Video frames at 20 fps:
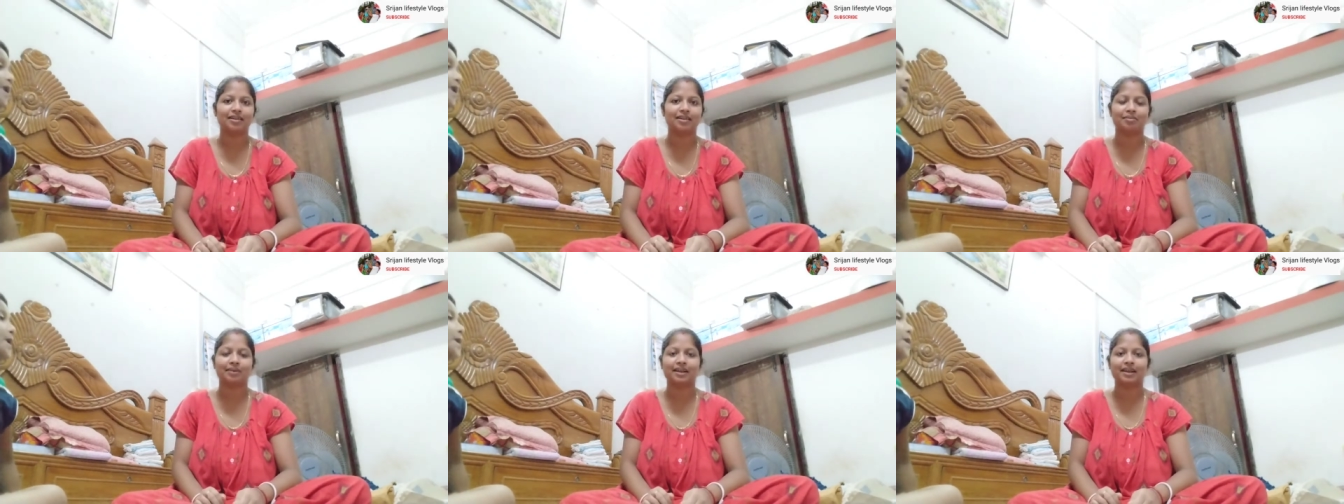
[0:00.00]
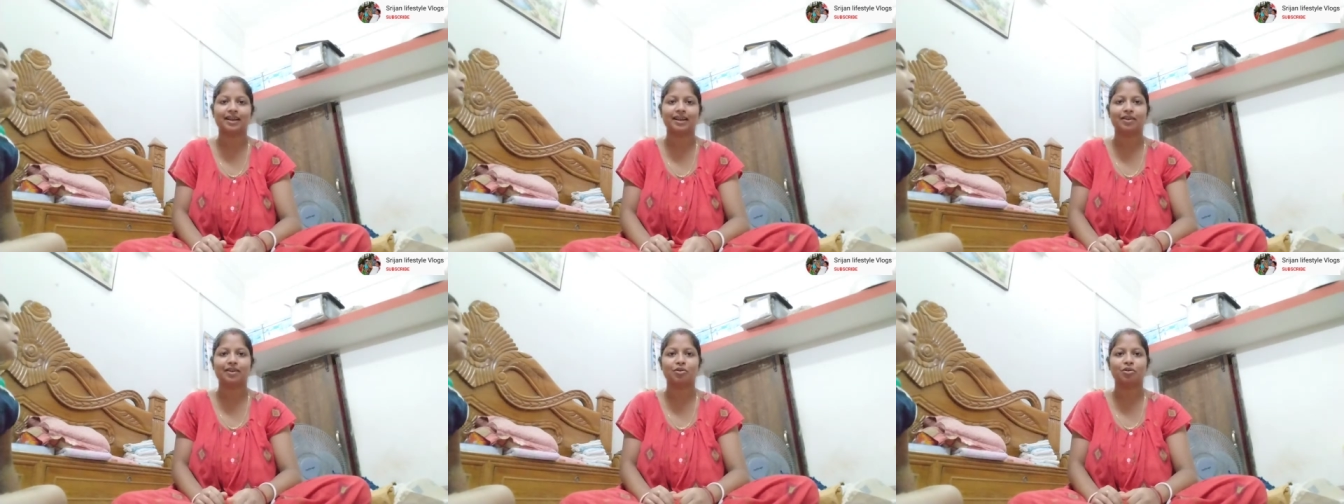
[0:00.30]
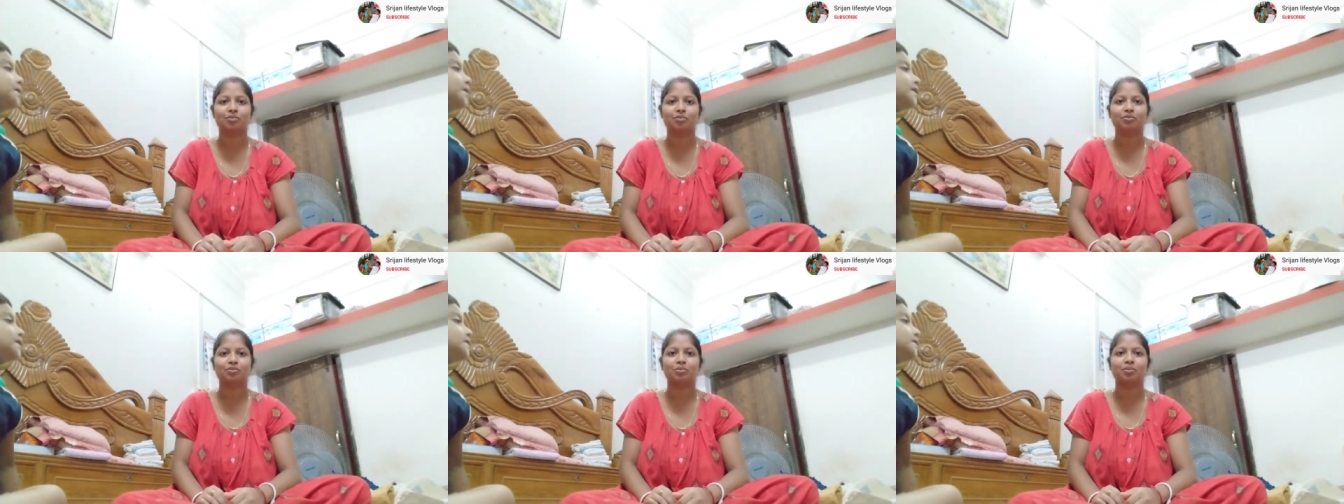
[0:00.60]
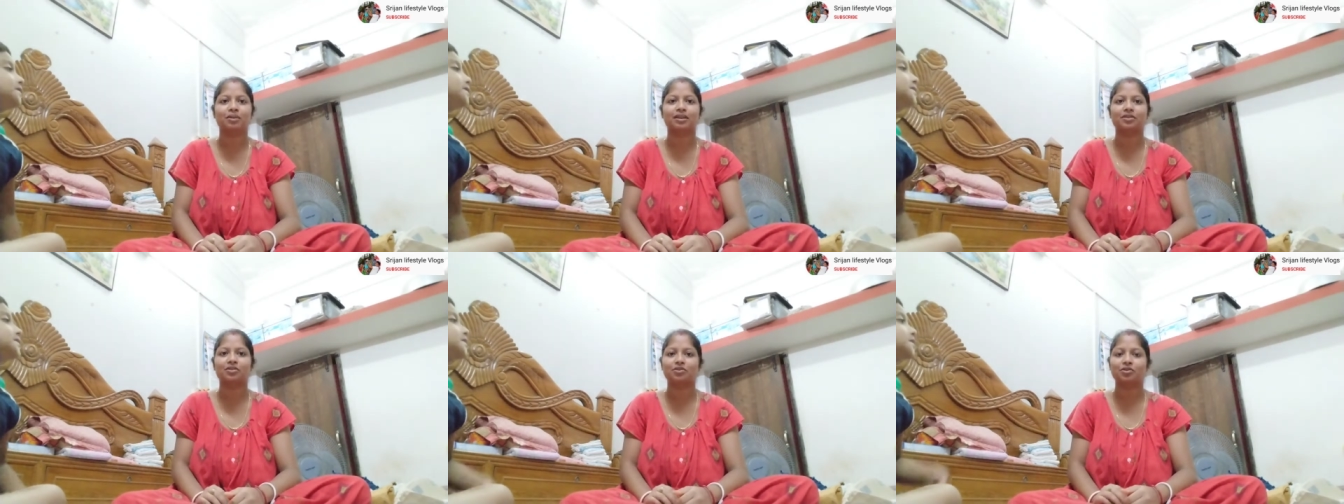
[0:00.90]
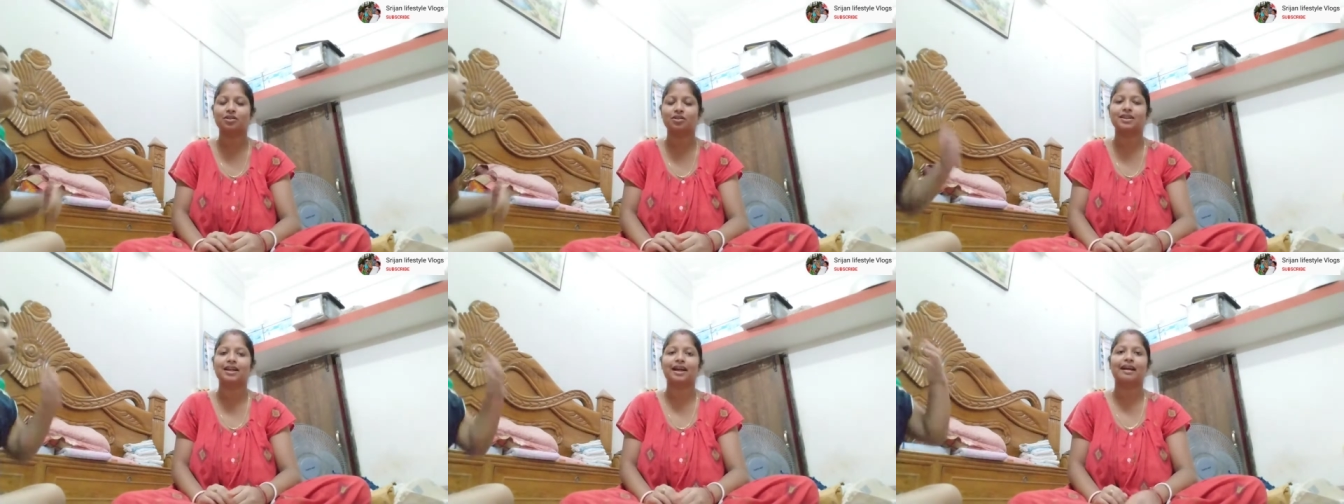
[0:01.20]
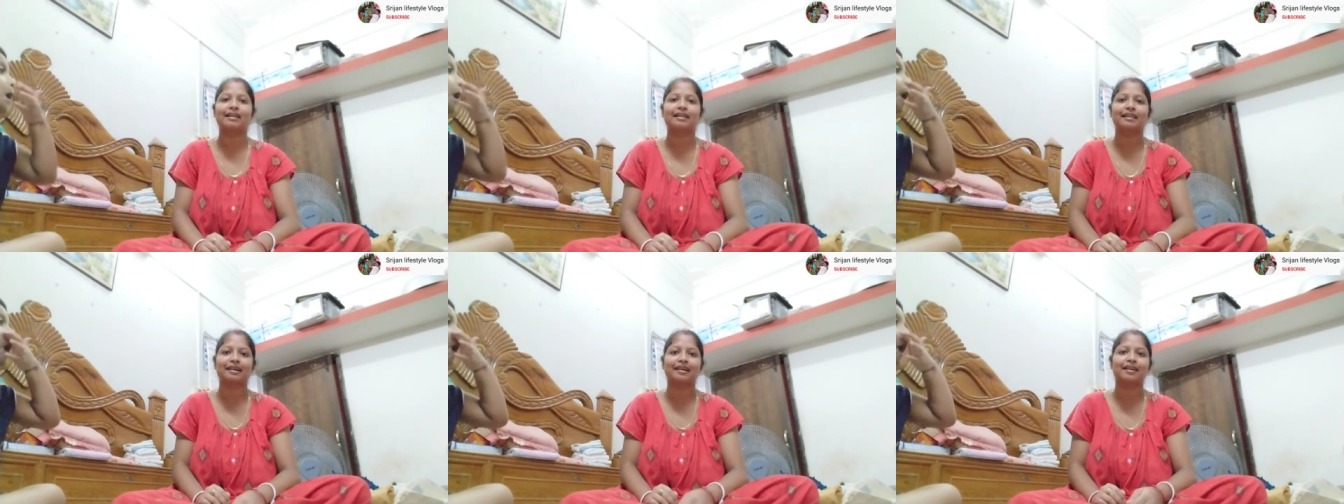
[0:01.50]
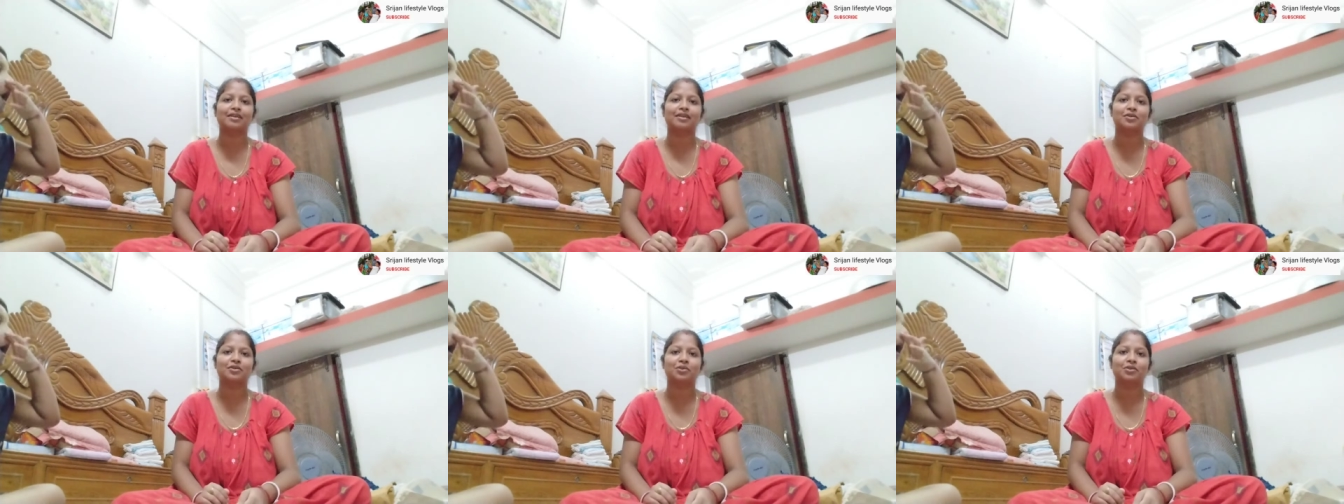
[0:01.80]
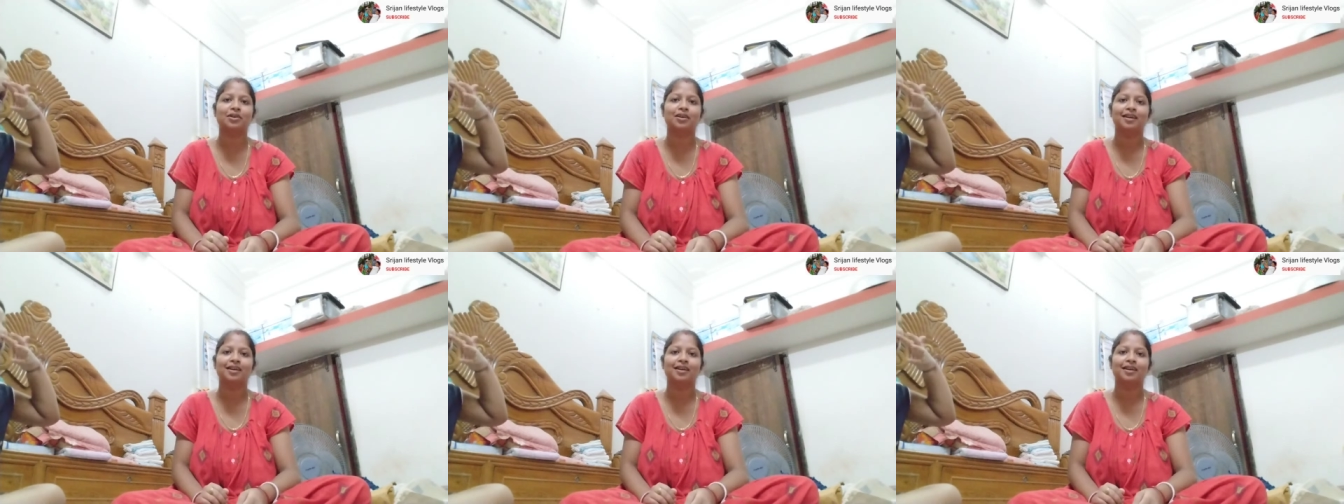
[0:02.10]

মানে এরকম তোমাদের যদি জানা থাকে কিছু